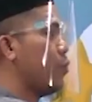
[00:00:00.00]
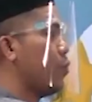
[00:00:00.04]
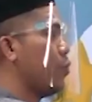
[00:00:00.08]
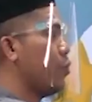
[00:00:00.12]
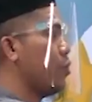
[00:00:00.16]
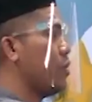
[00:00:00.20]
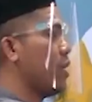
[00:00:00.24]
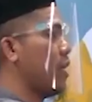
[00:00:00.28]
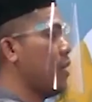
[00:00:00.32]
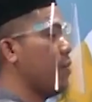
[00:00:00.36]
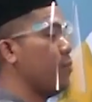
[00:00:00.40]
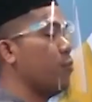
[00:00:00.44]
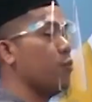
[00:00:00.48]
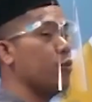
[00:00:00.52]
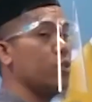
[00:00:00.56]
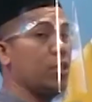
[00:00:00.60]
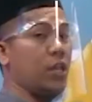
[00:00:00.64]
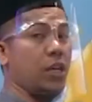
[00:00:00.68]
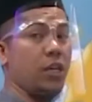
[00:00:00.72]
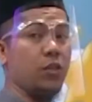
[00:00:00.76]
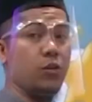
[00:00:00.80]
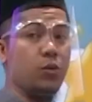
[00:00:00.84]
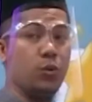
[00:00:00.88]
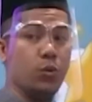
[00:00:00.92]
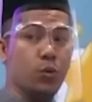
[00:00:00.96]
u jadi
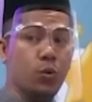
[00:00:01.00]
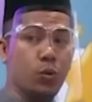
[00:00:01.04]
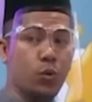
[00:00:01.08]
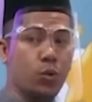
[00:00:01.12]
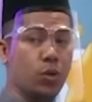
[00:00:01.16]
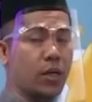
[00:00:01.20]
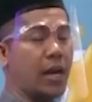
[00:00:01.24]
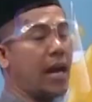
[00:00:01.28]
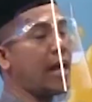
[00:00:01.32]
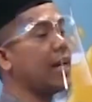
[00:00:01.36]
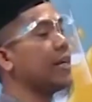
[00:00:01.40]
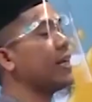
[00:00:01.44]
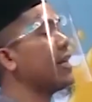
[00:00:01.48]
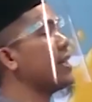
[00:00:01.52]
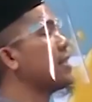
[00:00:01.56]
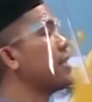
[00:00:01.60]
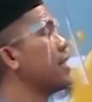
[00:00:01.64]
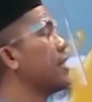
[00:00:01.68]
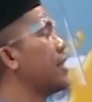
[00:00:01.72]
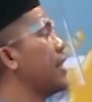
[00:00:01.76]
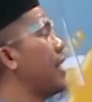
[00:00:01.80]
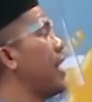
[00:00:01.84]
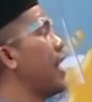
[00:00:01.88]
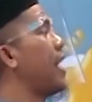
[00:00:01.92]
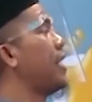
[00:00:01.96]
bunyi tu karena
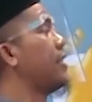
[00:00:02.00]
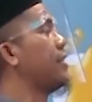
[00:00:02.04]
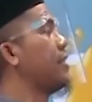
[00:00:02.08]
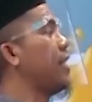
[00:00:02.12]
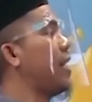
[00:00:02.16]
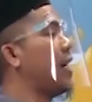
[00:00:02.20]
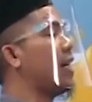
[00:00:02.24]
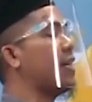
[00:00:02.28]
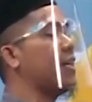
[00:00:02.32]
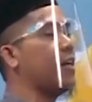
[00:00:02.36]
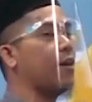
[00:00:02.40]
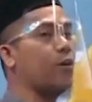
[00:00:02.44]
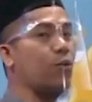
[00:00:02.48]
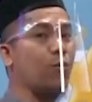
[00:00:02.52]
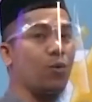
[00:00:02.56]
setelahnya ada